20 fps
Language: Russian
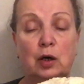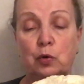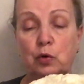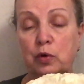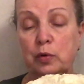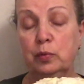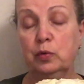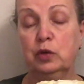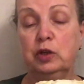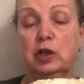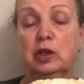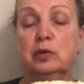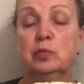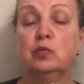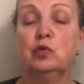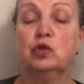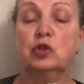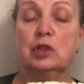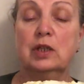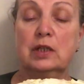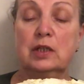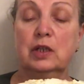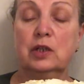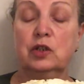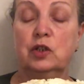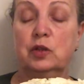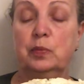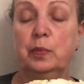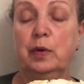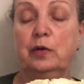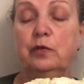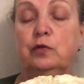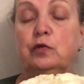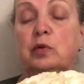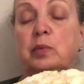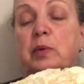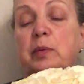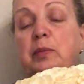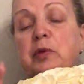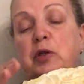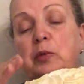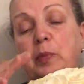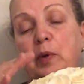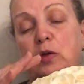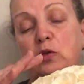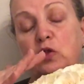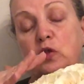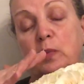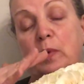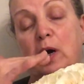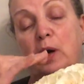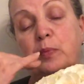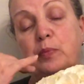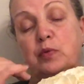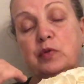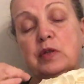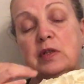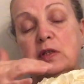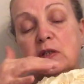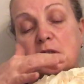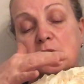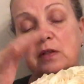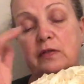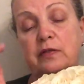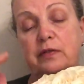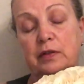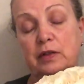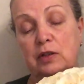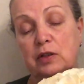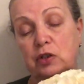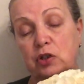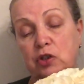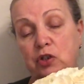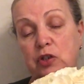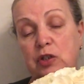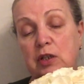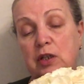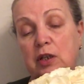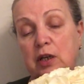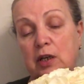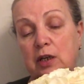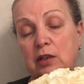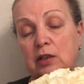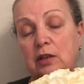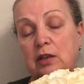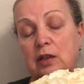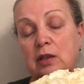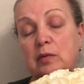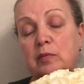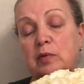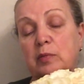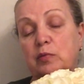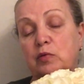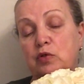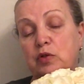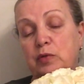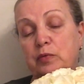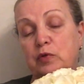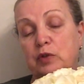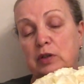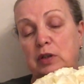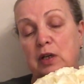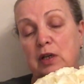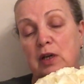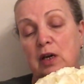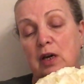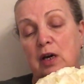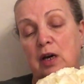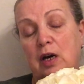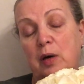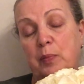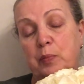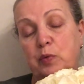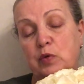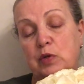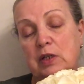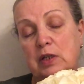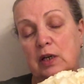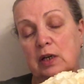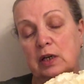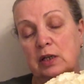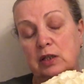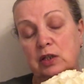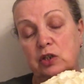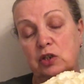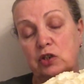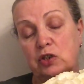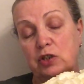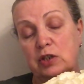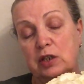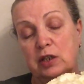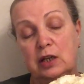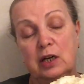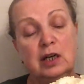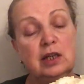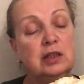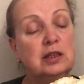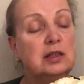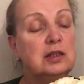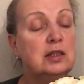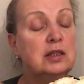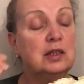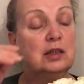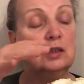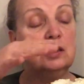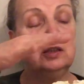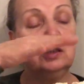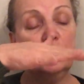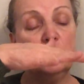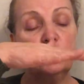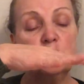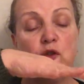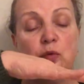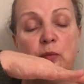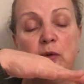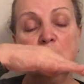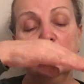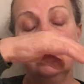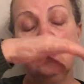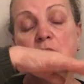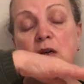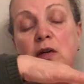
Такой букет можно сложить по форме, предположим, опустив нижний ряд, да, мы можем вот опуская нижний ряд и делать так, чтобы